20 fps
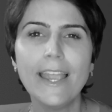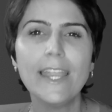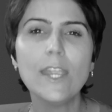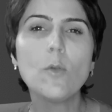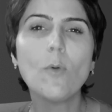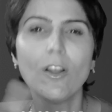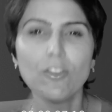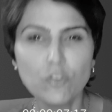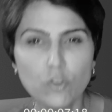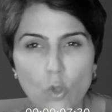e
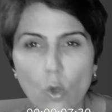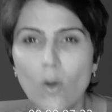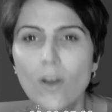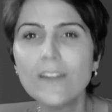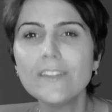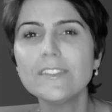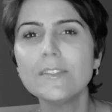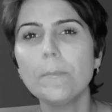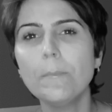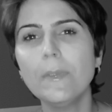
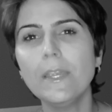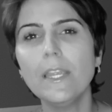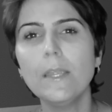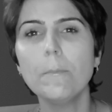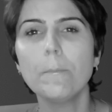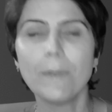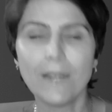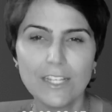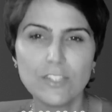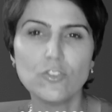14 bi
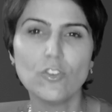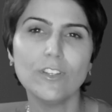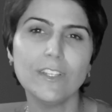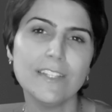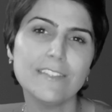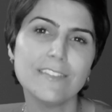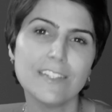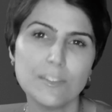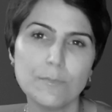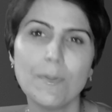para
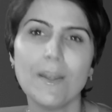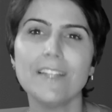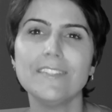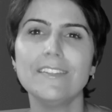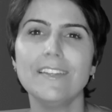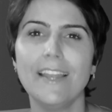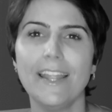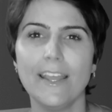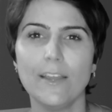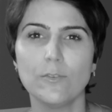acionistas
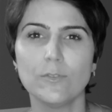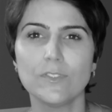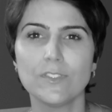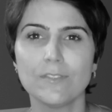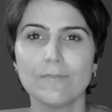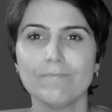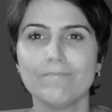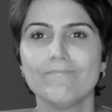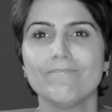brasileiros.